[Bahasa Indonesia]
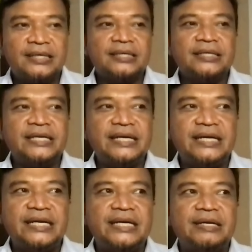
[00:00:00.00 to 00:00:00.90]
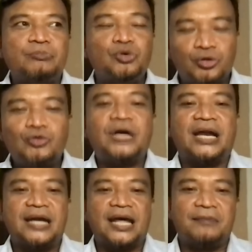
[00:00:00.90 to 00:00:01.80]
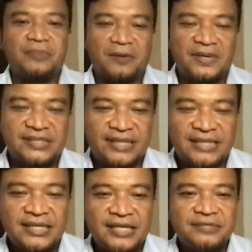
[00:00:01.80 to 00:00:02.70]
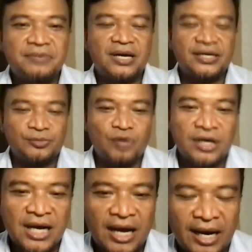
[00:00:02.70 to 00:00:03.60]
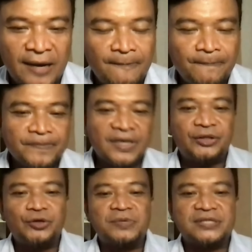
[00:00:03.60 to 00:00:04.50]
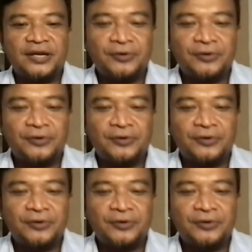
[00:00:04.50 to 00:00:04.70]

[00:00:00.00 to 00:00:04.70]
dibutuhkan dalam kapasitas diri sebagai sebuah negara. Gitu okay. Mas.